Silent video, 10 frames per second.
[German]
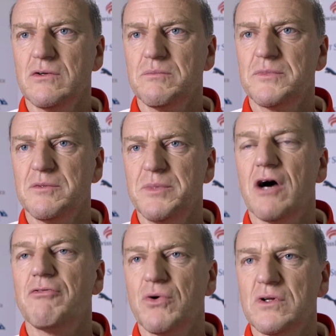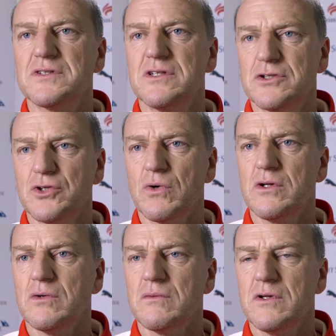Und ich bin auch froh, dass der
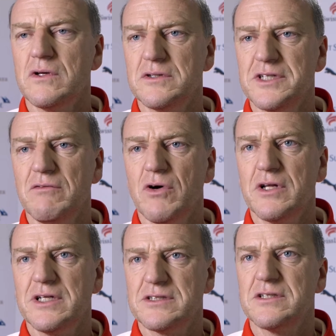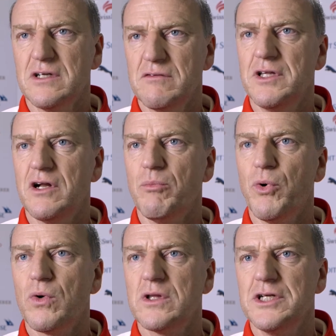Jordan und der Silvan jetzt wieder an
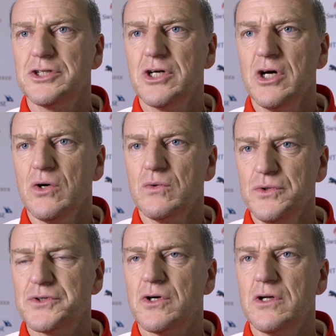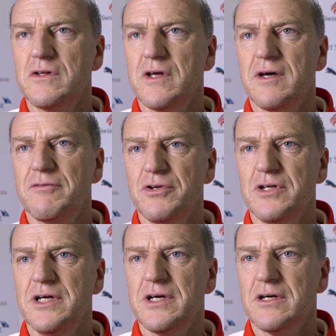Bord sind und uns können, äh, für,
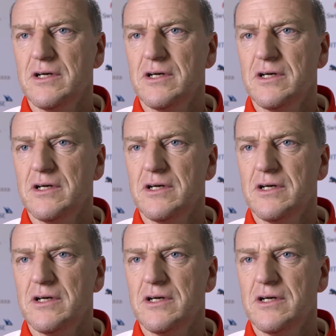die,